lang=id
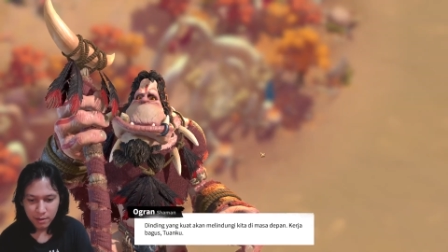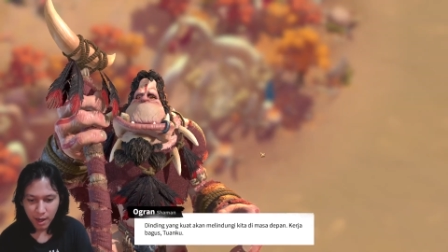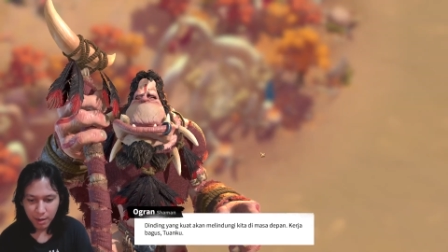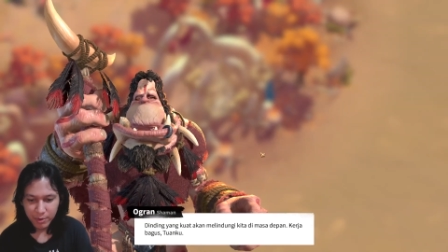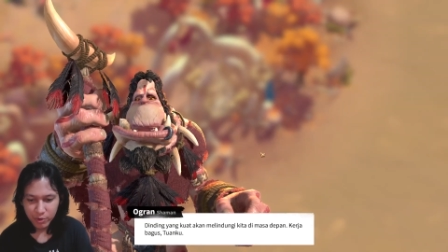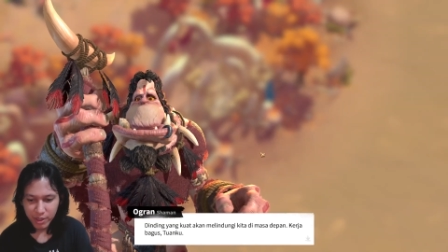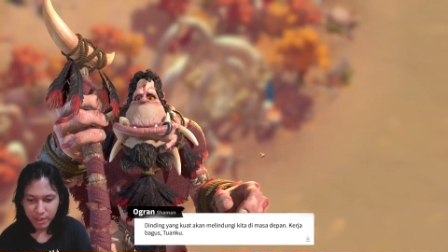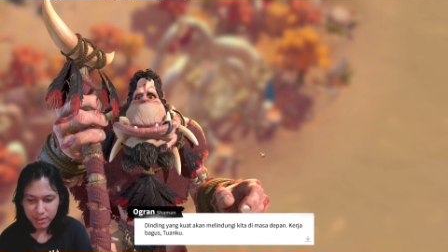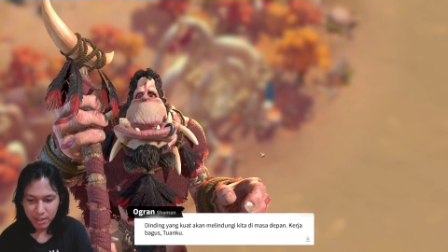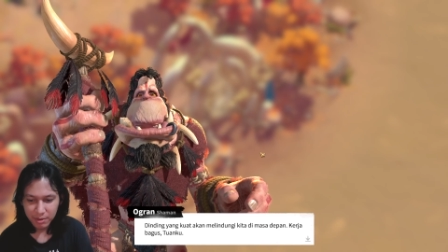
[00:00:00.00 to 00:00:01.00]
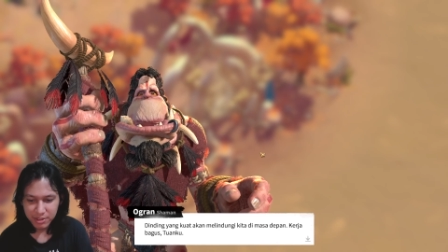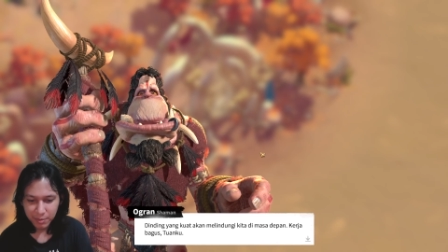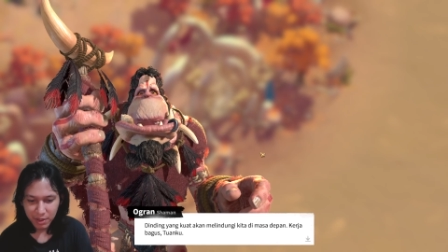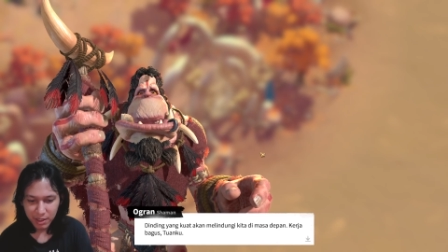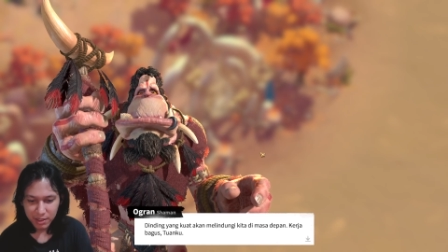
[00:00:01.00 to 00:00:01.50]
Akan melindungi kita di masa
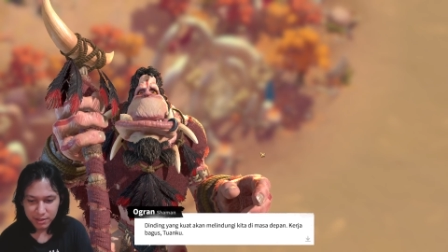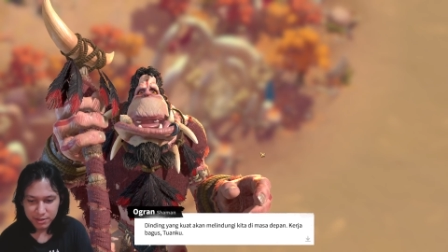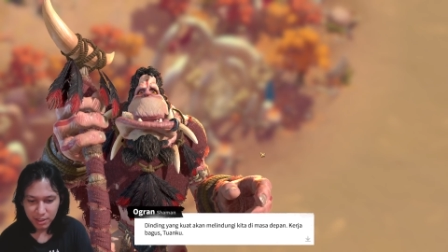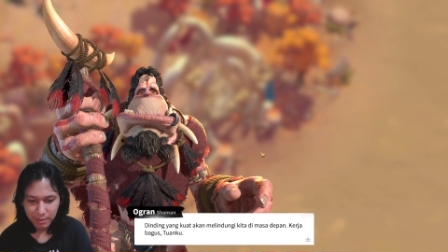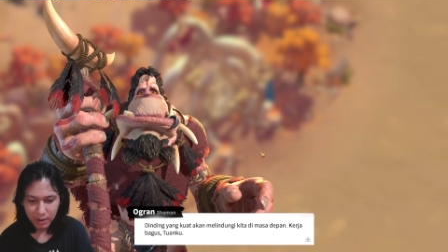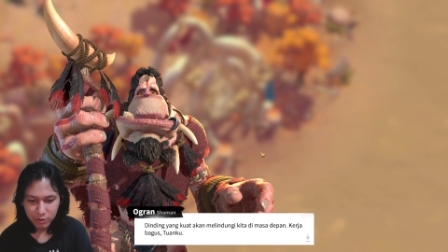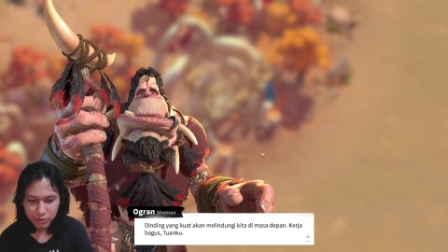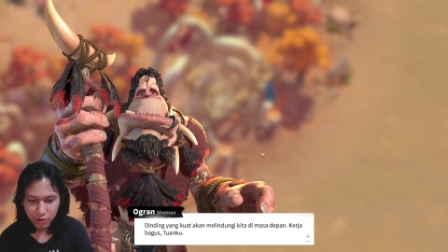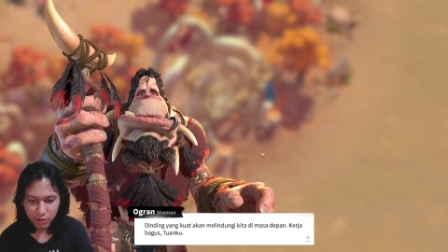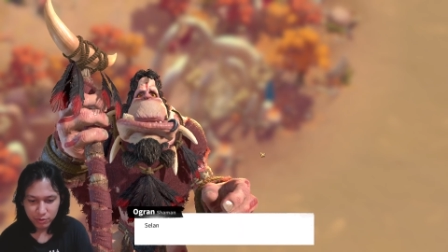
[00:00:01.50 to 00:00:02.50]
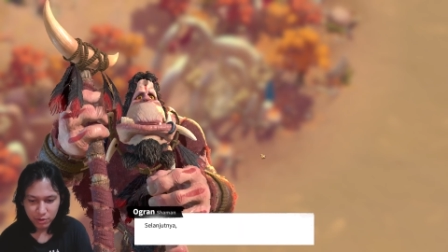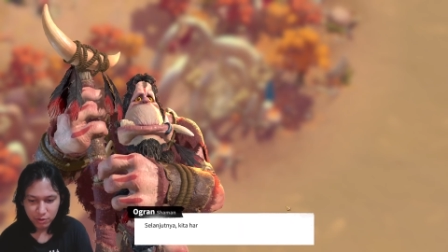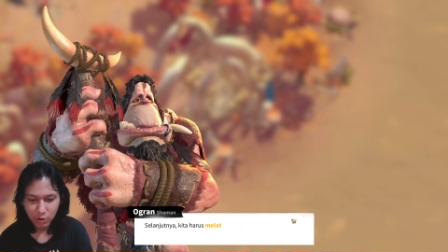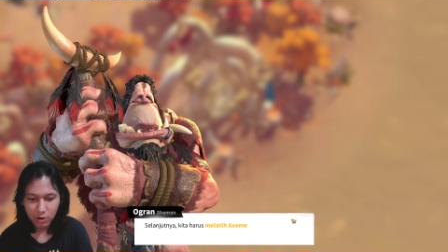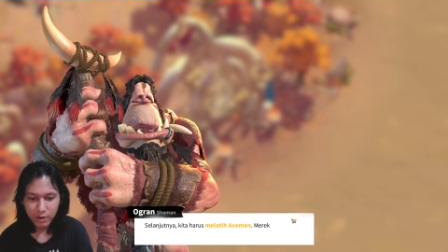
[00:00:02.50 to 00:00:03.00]
depan. Kerja bagus. Oke, okay,
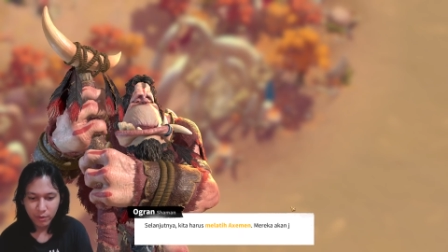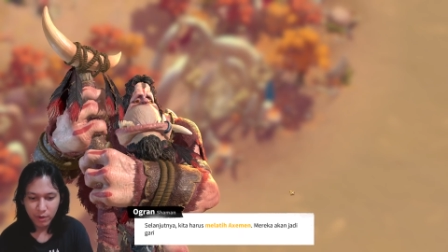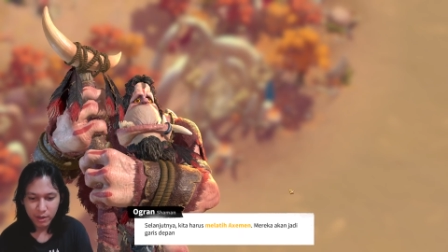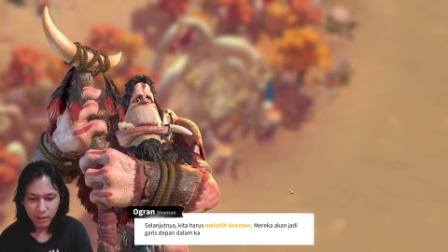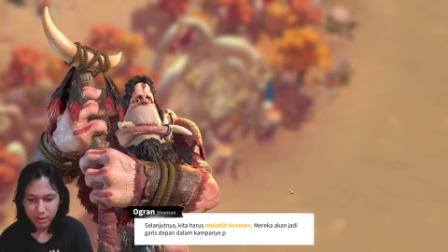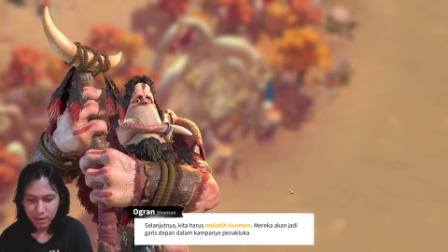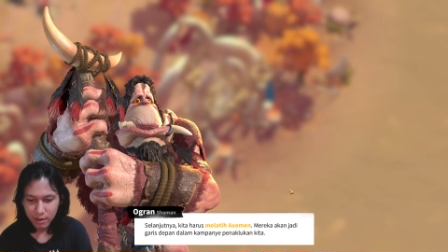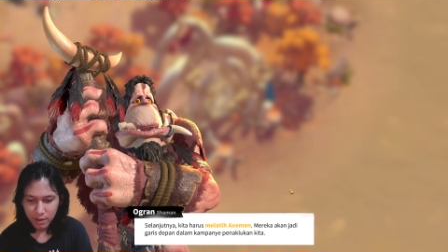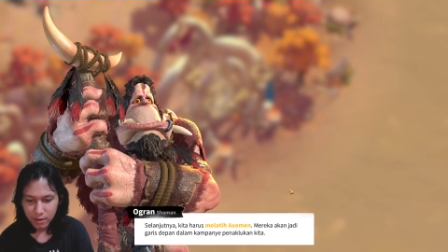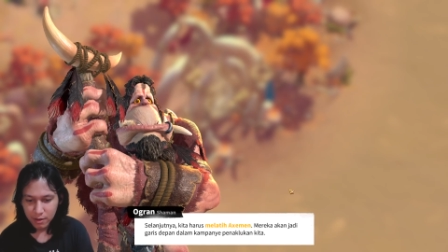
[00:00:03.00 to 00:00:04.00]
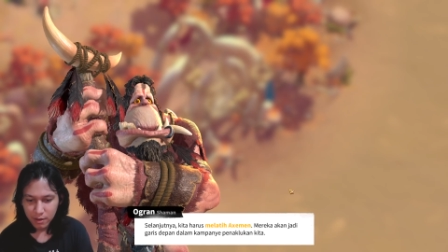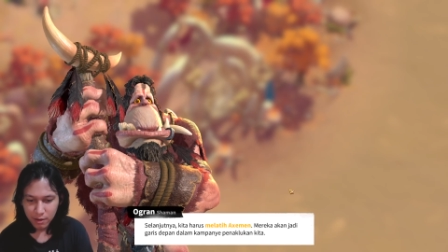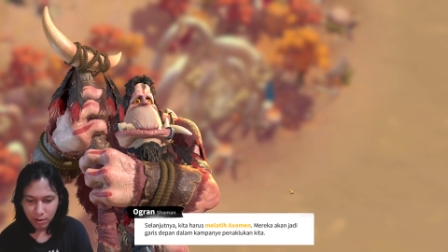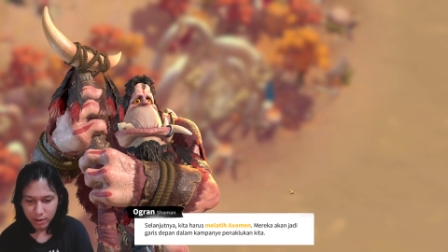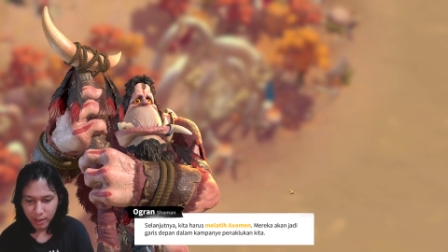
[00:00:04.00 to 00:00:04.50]
Oke, okay, well done.
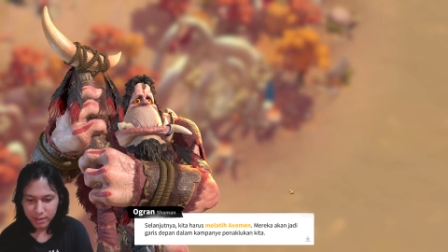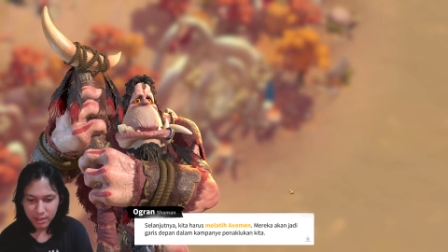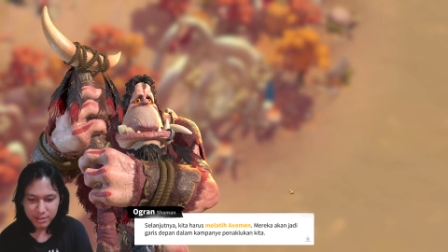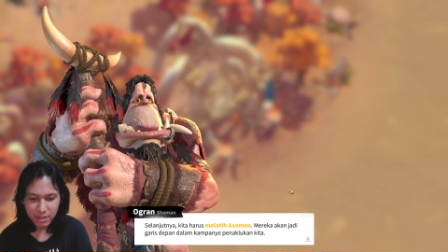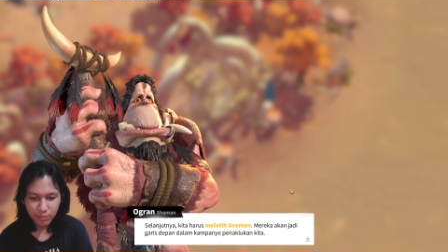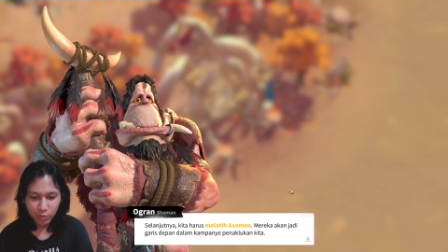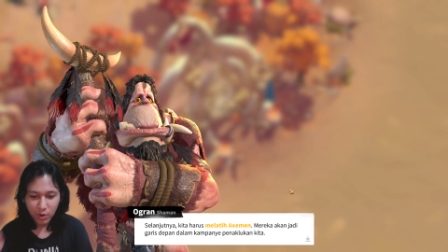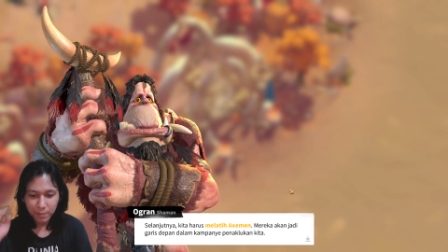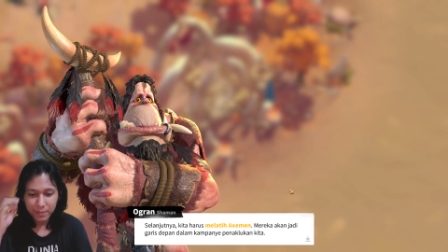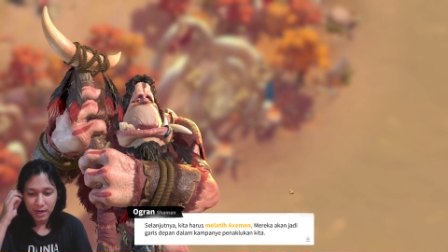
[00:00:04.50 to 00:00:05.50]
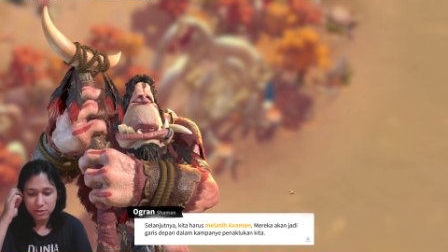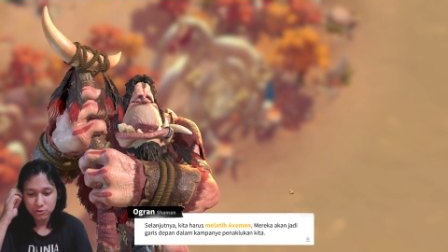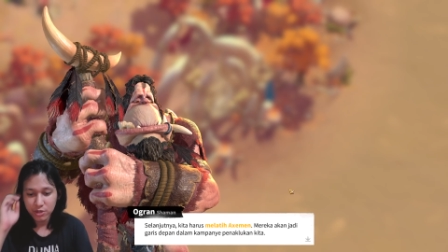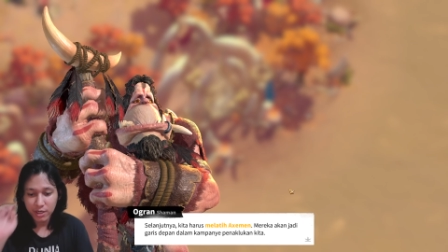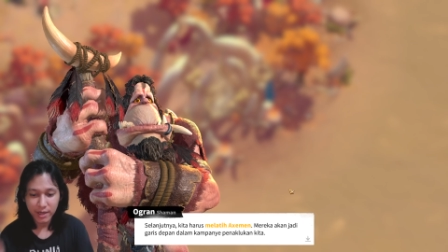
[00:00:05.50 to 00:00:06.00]
Oke, okay, kita di sini buat
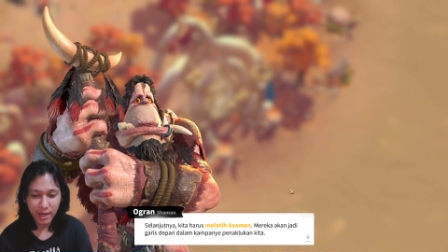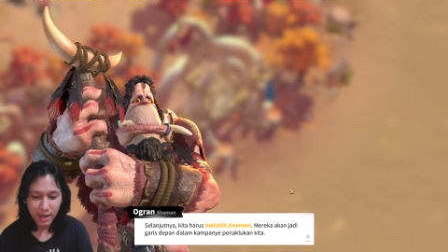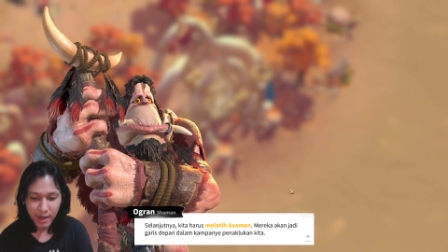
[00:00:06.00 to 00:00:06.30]
prajurit ya.